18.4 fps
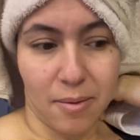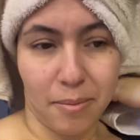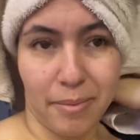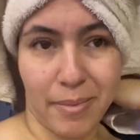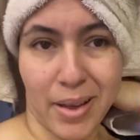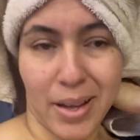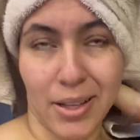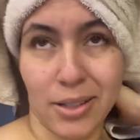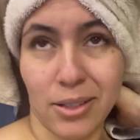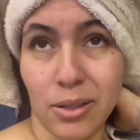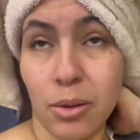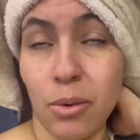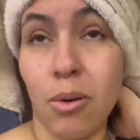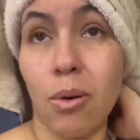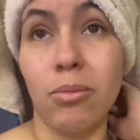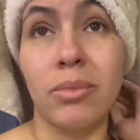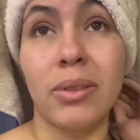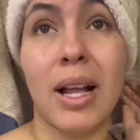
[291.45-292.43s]
Mas o
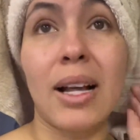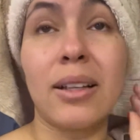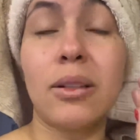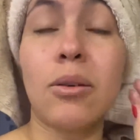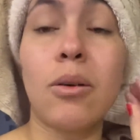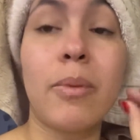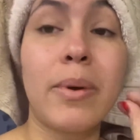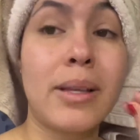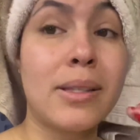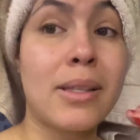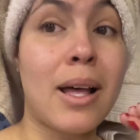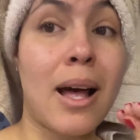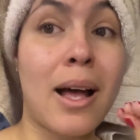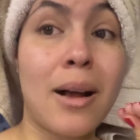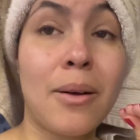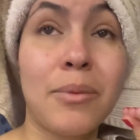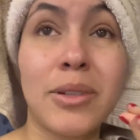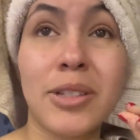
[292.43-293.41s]
contato com essa
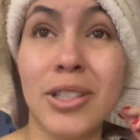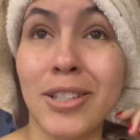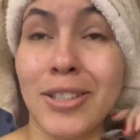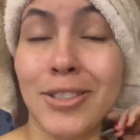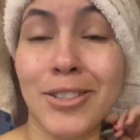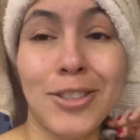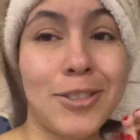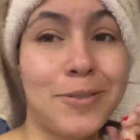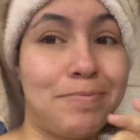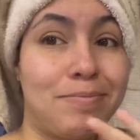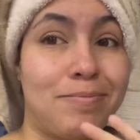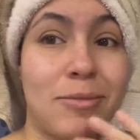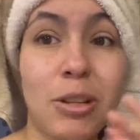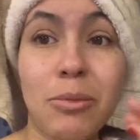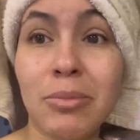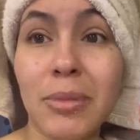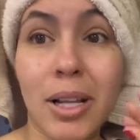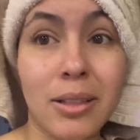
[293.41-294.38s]
água, gente,
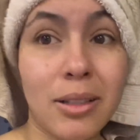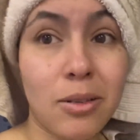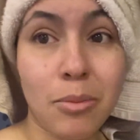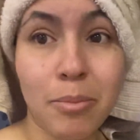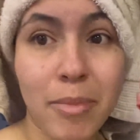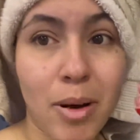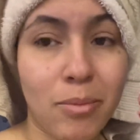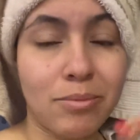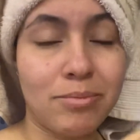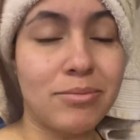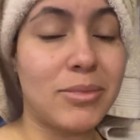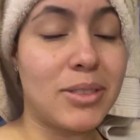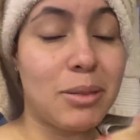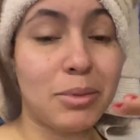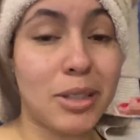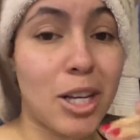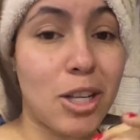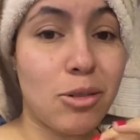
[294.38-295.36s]
não tá dando bom,
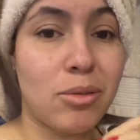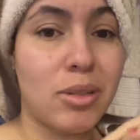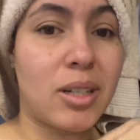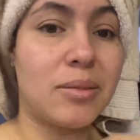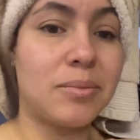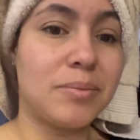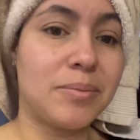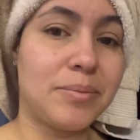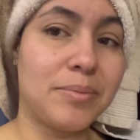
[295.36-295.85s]
não tá ajudando.